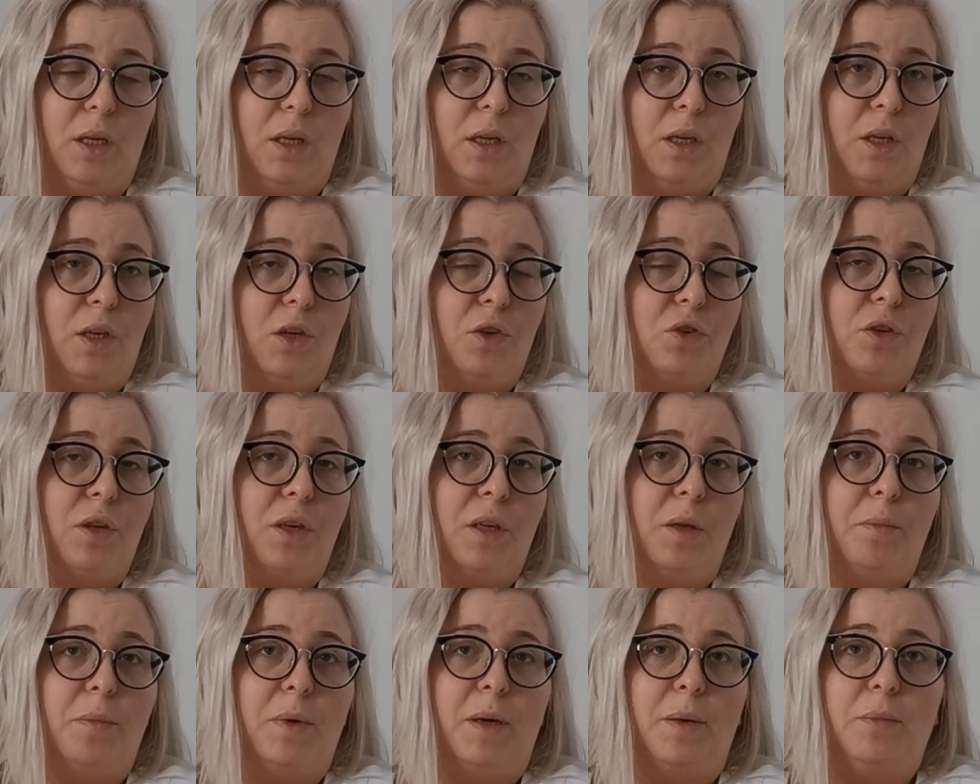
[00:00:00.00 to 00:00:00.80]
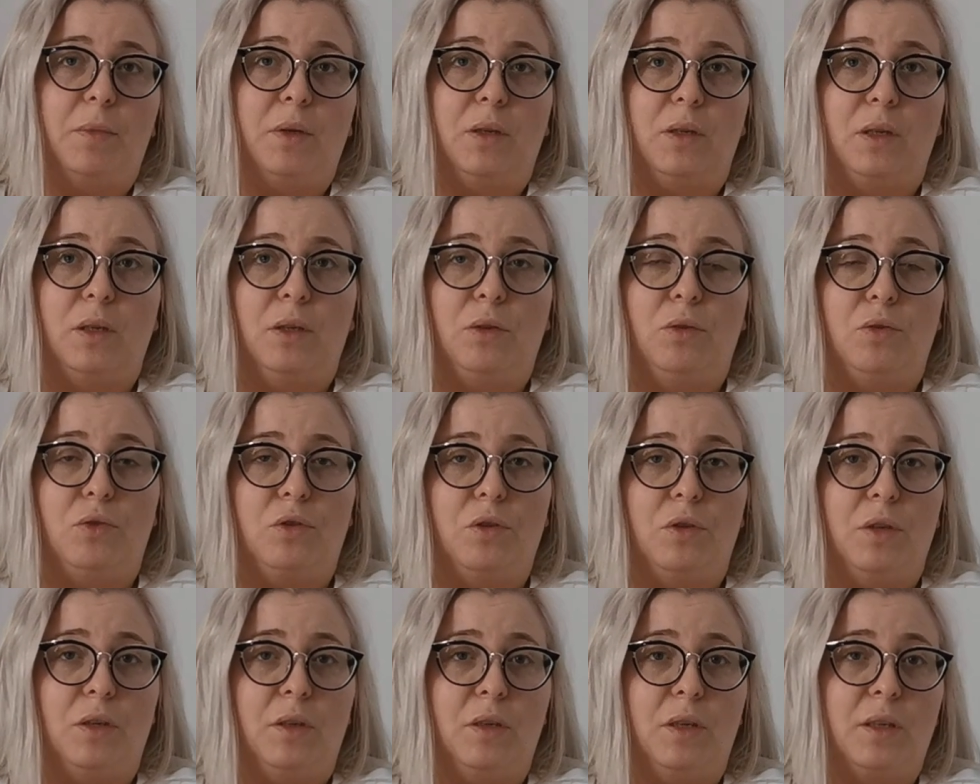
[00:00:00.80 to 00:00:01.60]
Jeżeli mamy do
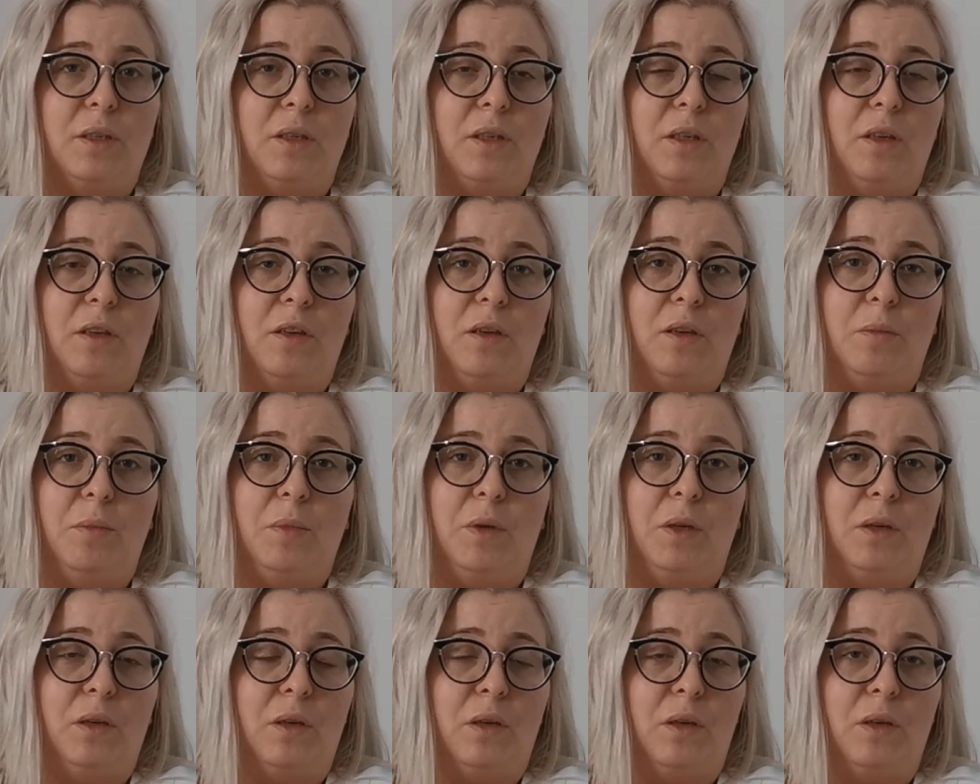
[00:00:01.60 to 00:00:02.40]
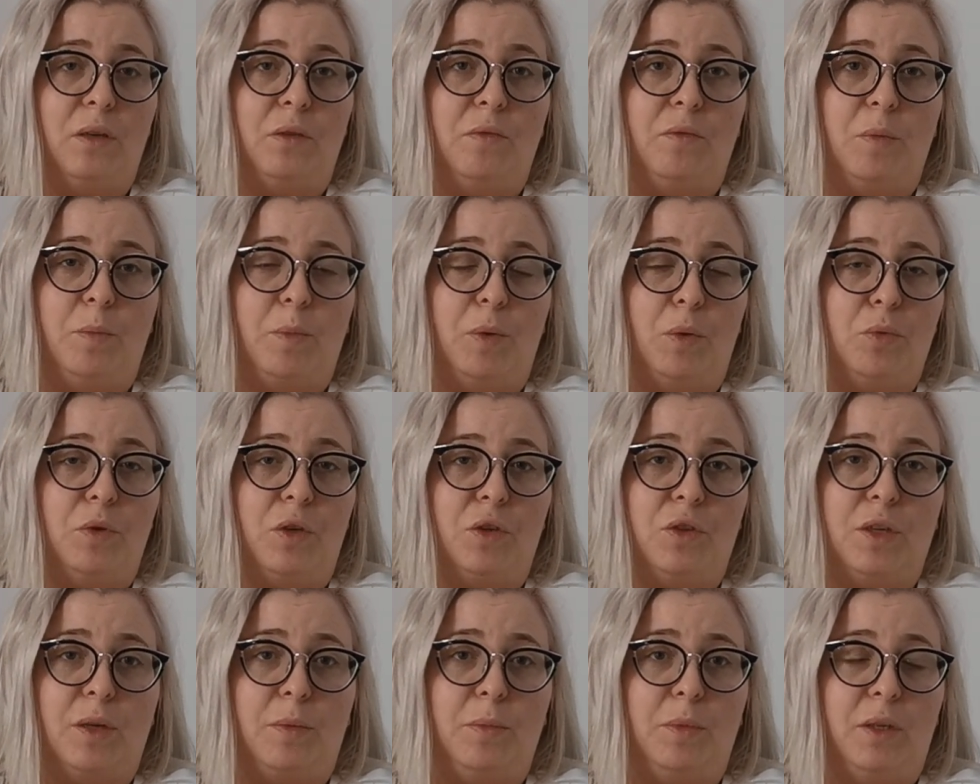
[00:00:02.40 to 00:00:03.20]
czynienia z innymi e,
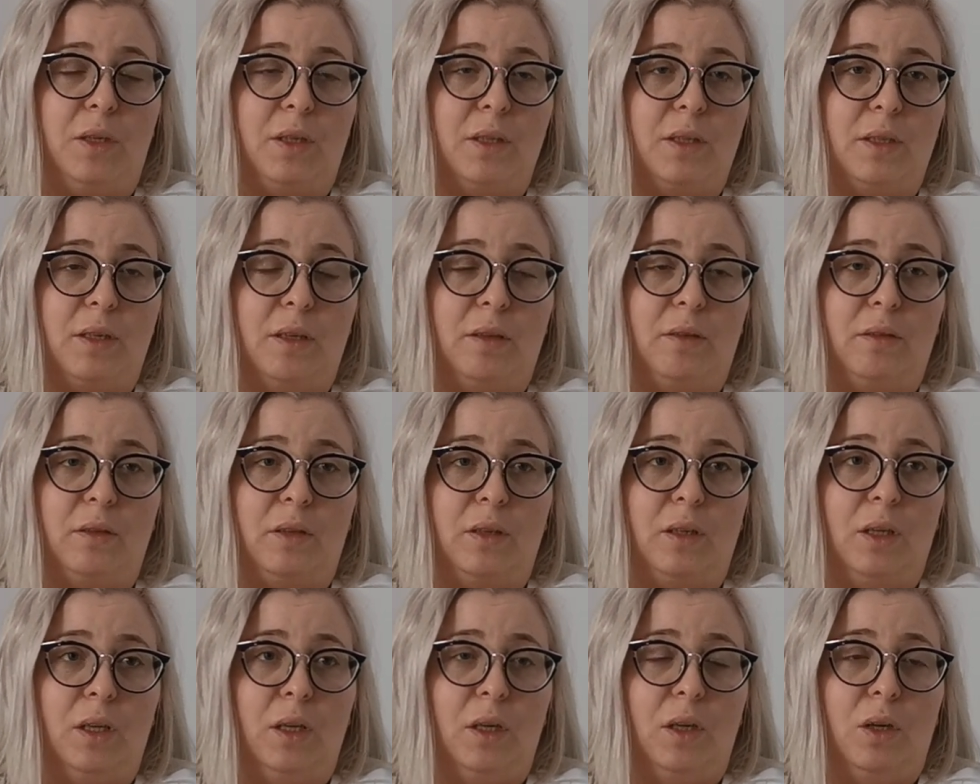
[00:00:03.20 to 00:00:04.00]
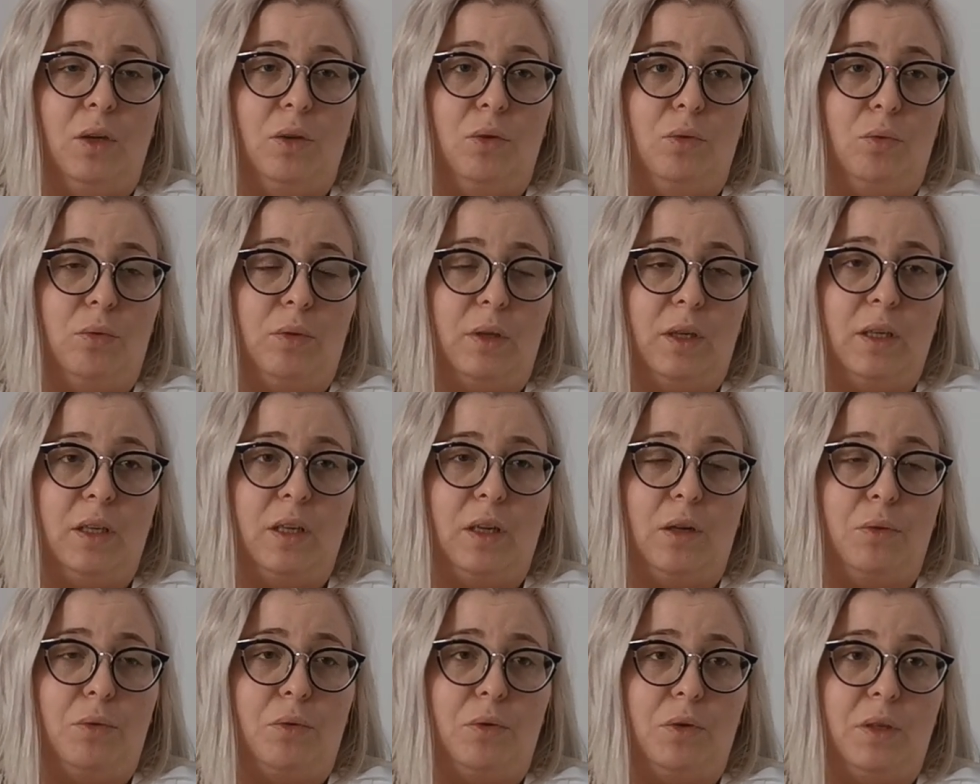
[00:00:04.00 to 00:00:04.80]
wypełniaczami, niestety tutaj
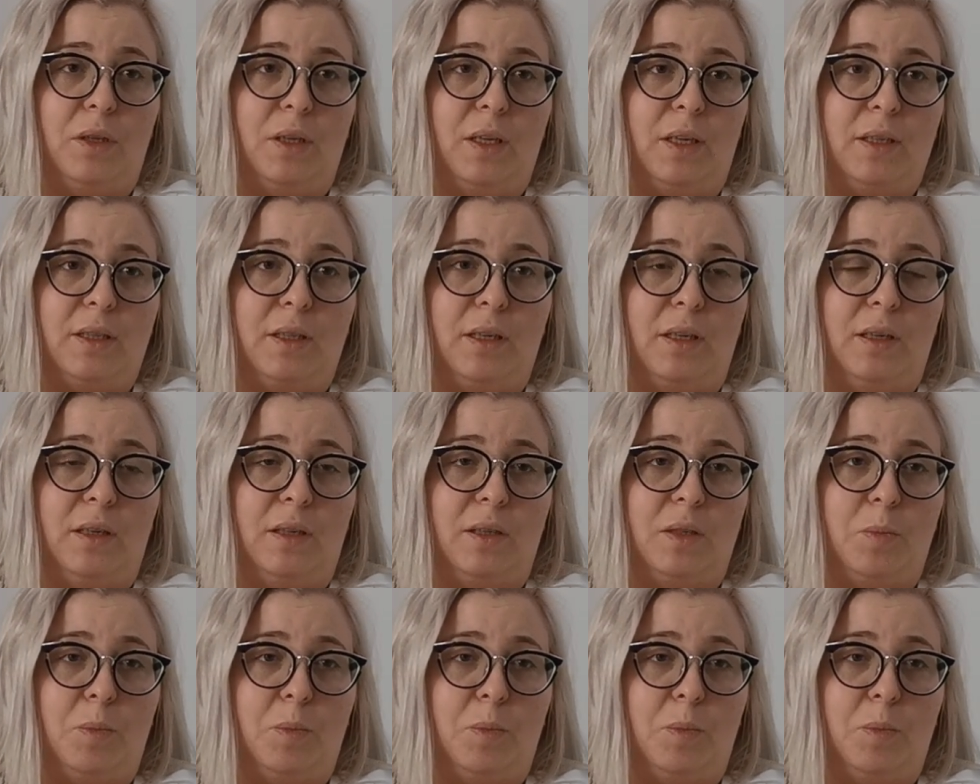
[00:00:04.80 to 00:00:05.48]
hialuronidaza jest